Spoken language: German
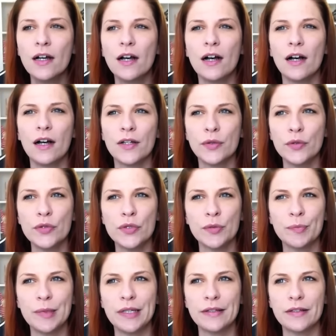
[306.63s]
Äh,
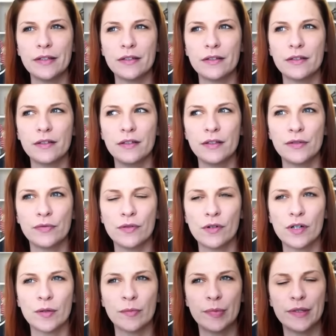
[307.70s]
YouTube-mäßig ist diese
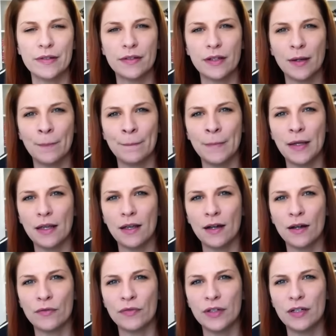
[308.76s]
Woche ein bisschen
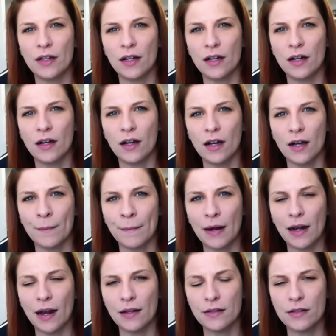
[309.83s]
mehr wieder ähm,
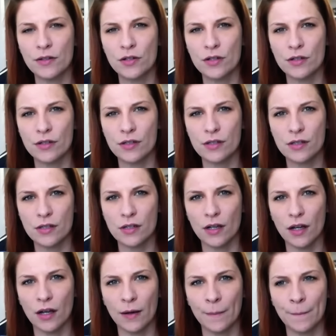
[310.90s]
klassisches
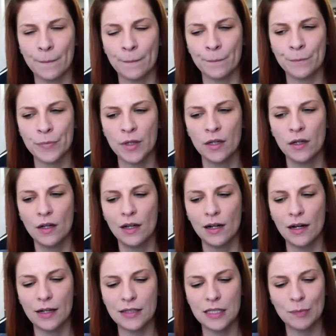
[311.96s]
ähm,
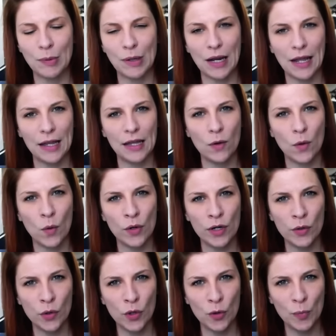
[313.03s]
Let's Play ohne
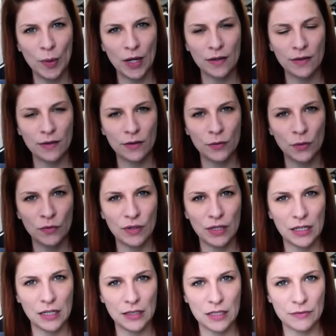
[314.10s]
Kooperation, weil
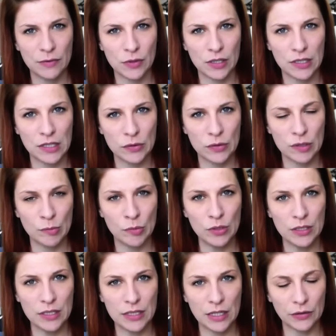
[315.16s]
ich letzte Woche nicht so die
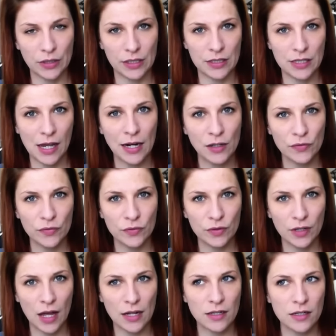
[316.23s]
Möglichkeit oder die Zeit
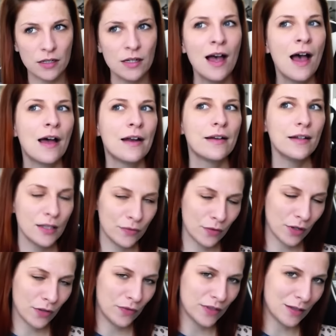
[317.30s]
gefunden hatte. Diese
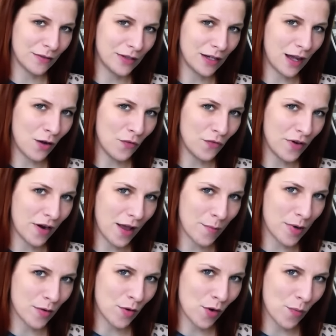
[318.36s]
Woche wird es aber wieder Aufnahmen
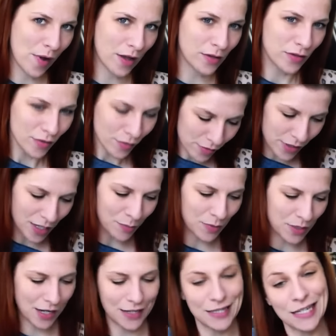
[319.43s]
in Kooperation geben.
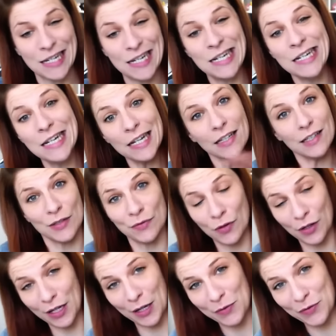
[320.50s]
Das heißt, nächste
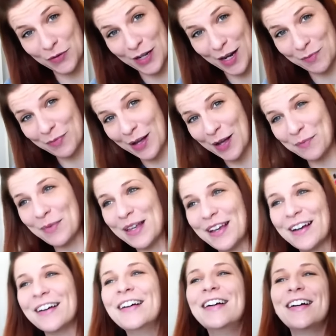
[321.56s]
Woche gibt es wieder ein paar
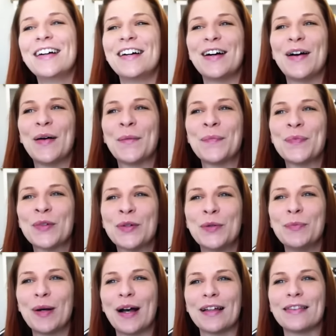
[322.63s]
mehr ähm,
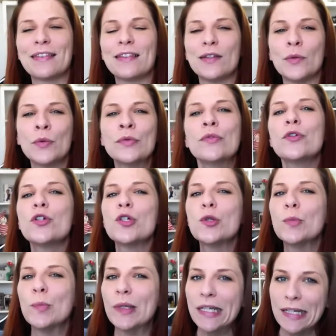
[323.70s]

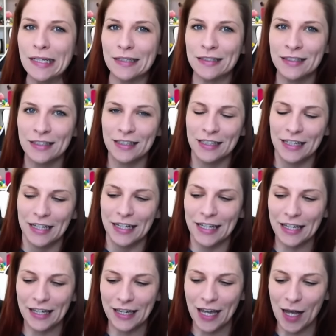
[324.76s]
Kooperationsspiele.
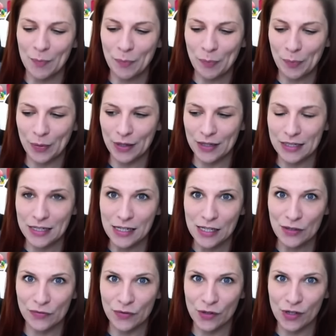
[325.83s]
Ich habe äh,
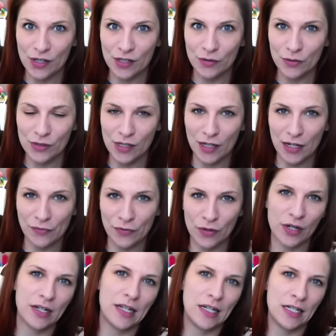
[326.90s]
diese Woche unter der Woche
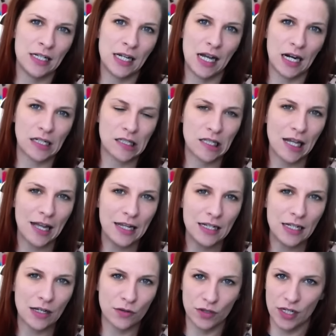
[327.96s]
jeden Tag
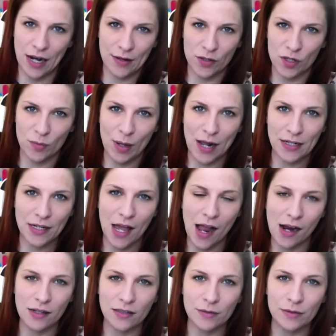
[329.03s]
Zeit, also die ganz normalen
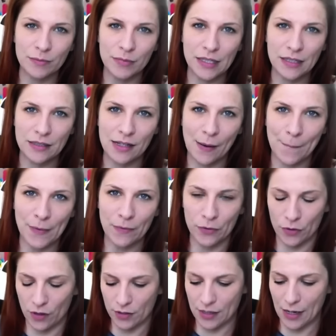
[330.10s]
Tage, Dienstag, Mittwoch,
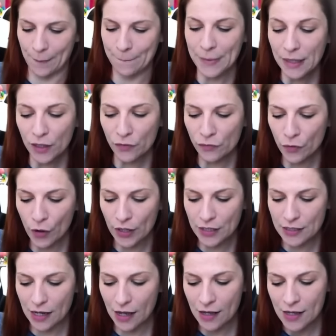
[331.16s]
Donnerstag bin ich für euch
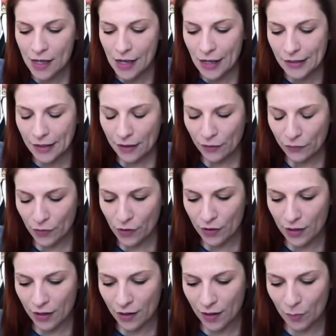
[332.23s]
da. Das
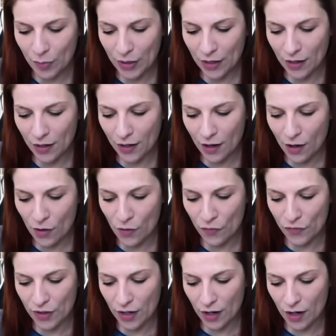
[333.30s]
Wochenende bin ich auf
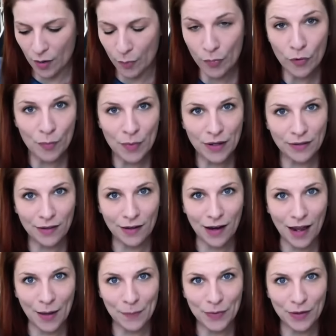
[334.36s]
der Buchmesse in
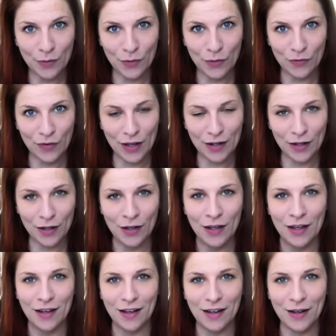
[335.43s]
Leipzig und werde
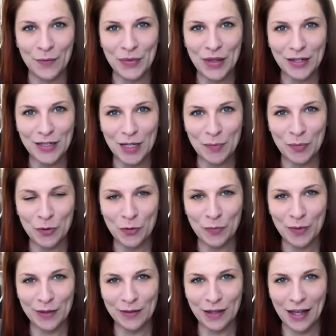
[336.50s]
ähm, nach der
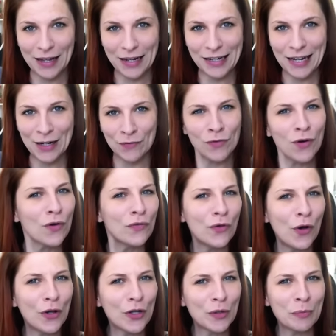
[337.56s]
Buchmesse einen kleinen Vlog für
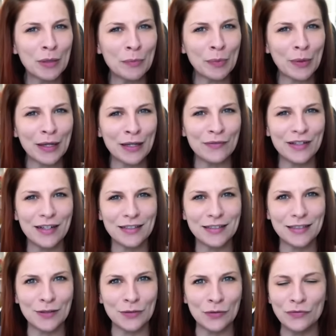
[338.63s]
euch mitbringen, wie das
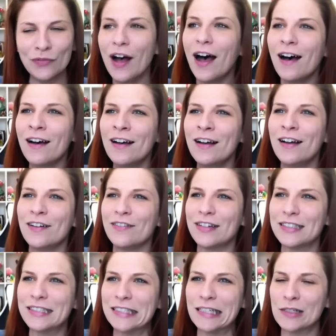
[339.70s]
da so war,
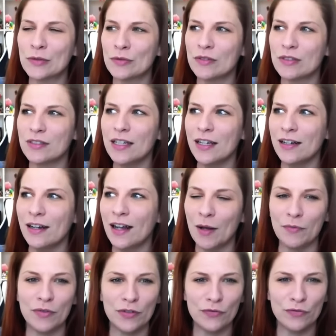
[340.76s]
was ich da so gesehen
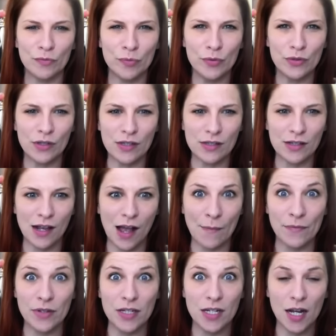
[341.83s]
habe, was für Bücher es gab,
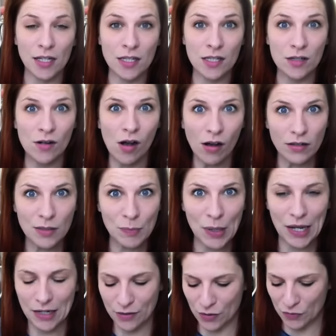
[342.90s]
wie die ganzen
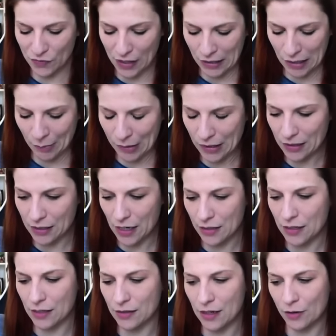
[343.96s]
Cosplays so waren. Da bin ich sehr,
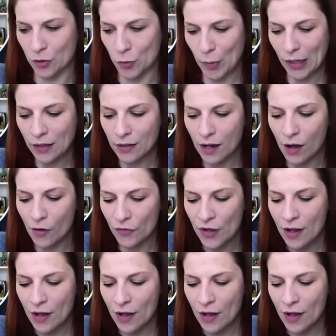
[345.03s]
sehr, sehr gespannt drauf.